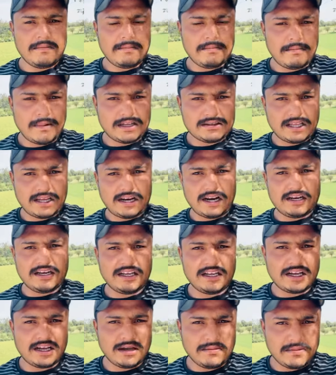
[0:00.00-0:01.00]
माता
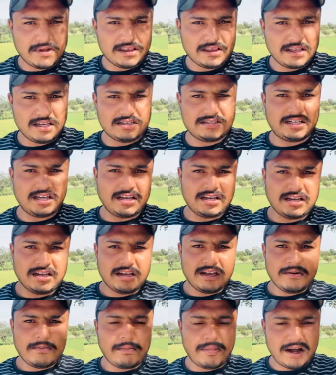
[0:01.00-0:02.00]
रानी के मंदिर से
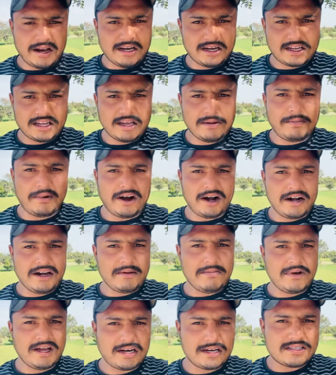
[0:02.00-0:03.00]
पालकी
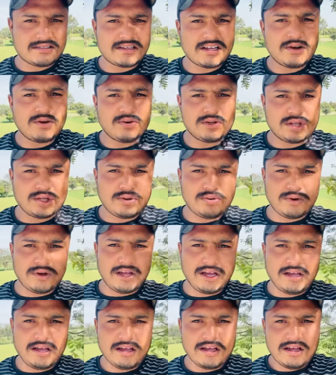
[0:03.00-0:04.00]
पहाड़ी मार्ग से होते
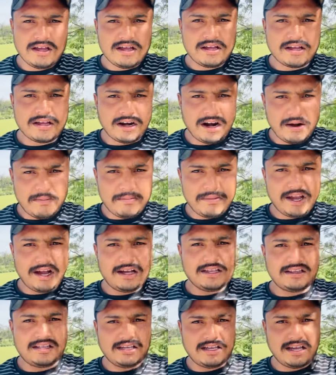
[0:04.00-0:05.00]
हुए ग्राम में
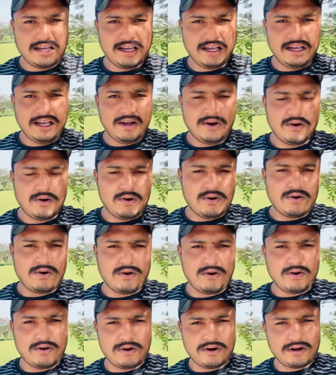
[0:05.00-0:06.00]
आती है
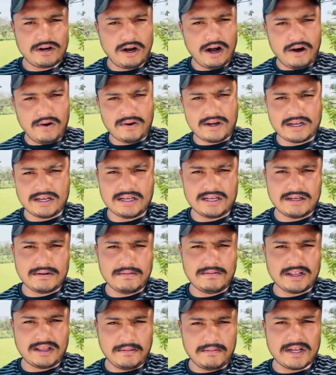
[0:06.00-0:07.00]
और गांव के
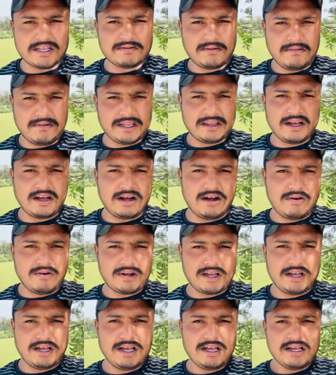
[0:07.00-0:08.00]
मतलब भैंसवा माता गांव
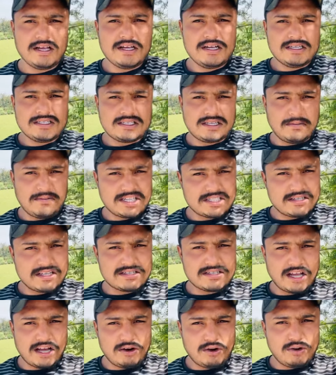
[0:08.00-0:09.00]
के समस्त
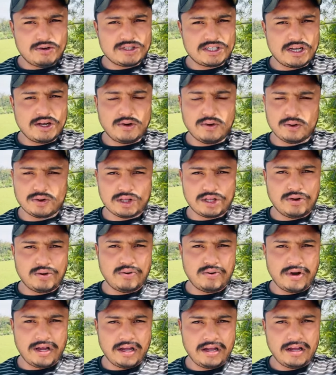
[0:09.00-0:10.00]
स्थानों से होते
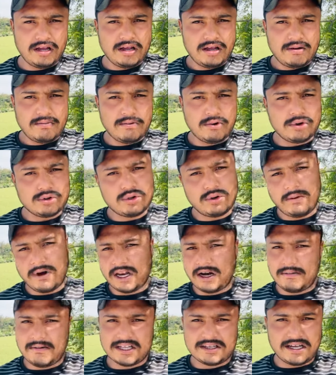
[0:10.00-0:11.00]
हुए वो
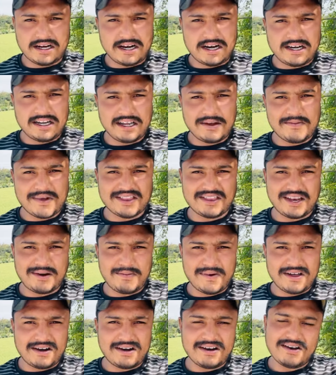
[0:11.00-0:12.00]
दोबारा माता रानी के मंदिर
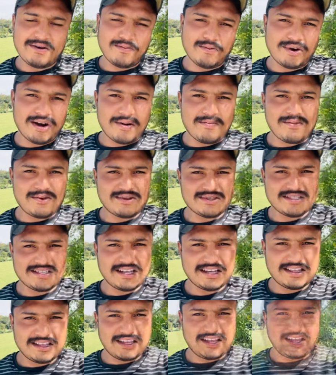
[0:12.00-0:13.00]
पर पुनः पहुंच
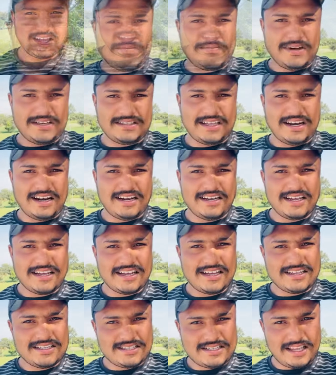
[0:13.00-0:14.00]
जाती है माता रानी
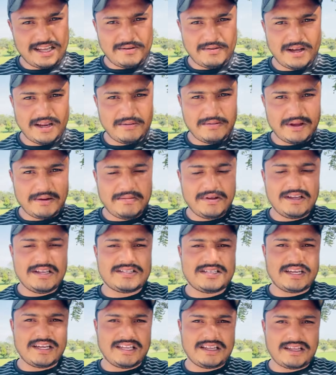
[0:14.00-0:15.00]
के इस दरबार में भी
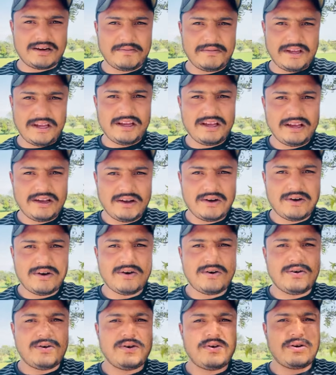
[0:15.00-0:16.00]
क्षेत्र में
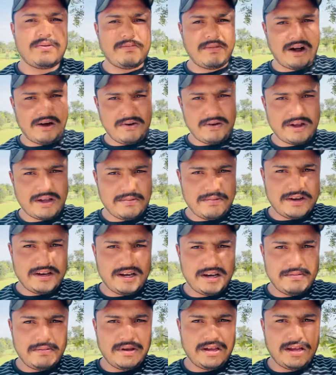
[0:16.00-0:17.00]
और माओ के
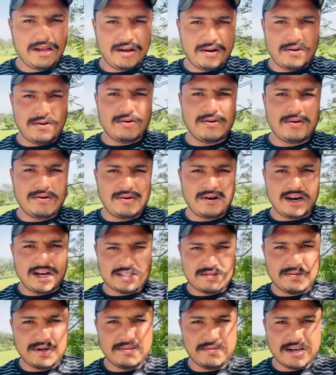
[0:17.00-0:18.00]
महीने में और
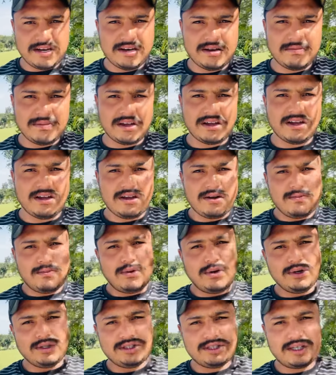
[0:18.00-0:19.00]
अश्विन महीने में
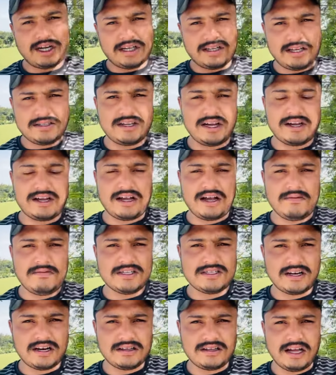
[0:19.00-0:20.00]
बहुत ज़्यादा संख्या
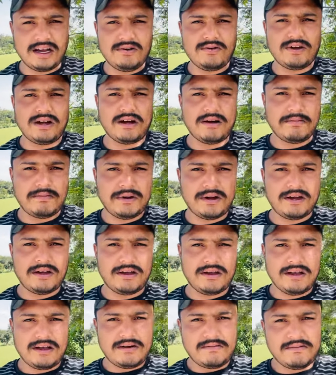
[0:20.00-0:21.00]
में श्रद्धालु यहाँ पे
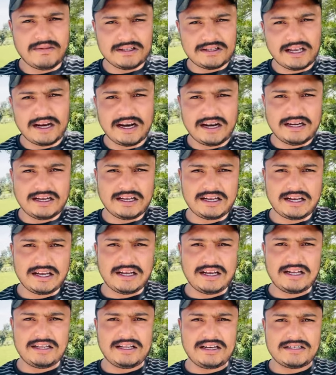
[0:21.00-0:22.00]
माता रानी
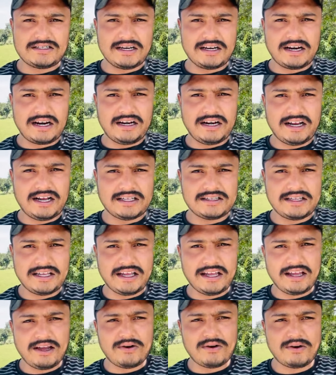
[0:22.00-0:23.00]
के दर्शन करने आते
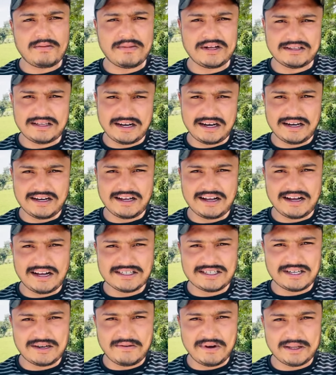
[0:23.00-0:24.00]
हैं और माता रानी का
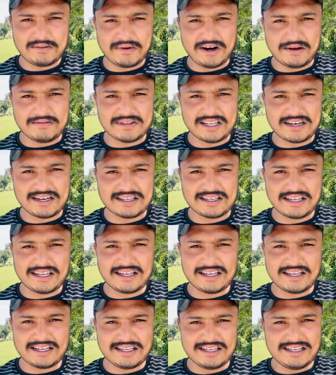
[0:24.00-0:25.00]
आशीर्वाद प्राप्त करते
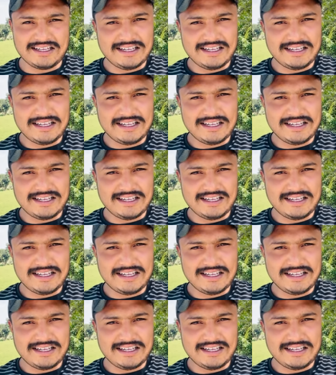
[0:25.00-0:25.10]
हैं